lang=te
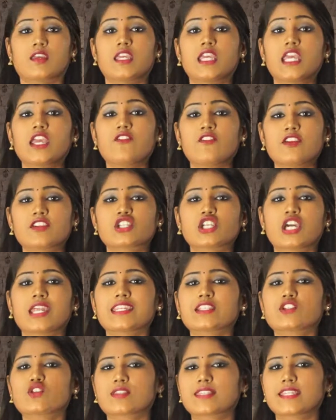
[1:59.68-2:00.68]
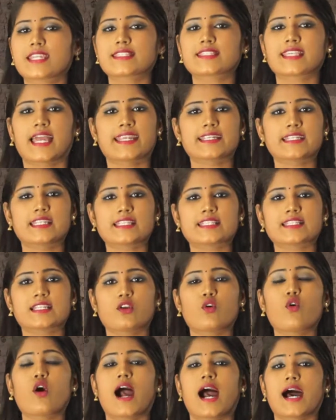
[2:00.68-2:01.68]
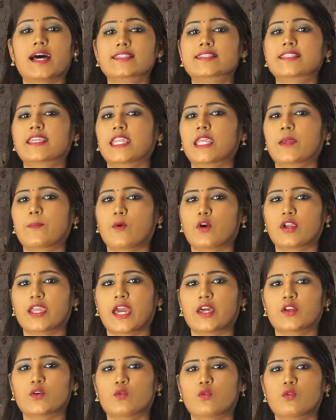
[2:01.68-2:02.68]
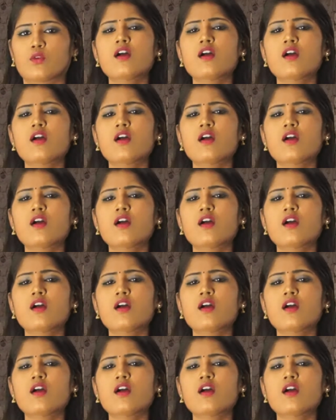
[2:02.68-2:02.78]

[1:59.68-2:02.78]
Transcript: ఈ విషయాన్ని చూసిన సైంటిస్టులు ఆశ్చర్యపోయారు